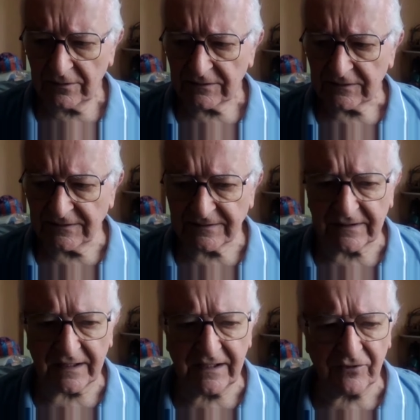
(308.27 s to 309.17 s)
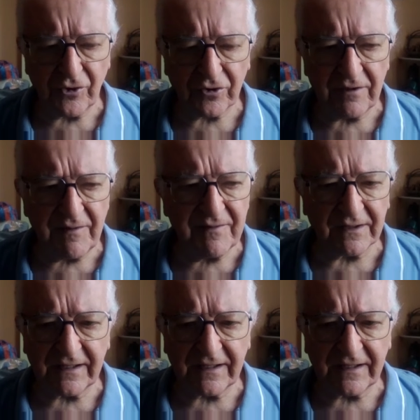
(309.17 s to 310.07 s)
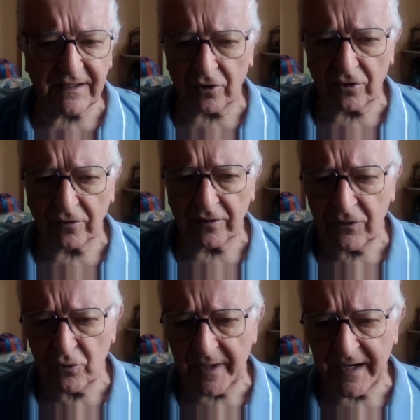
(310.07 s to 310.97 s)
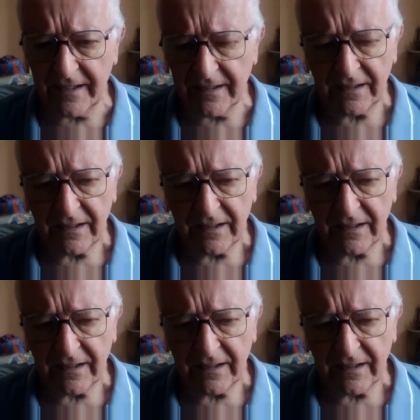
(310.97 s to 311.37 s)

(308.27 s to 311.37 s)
Hein, c'est-à-dire ceux qui vivent dans des conditions inhumaines,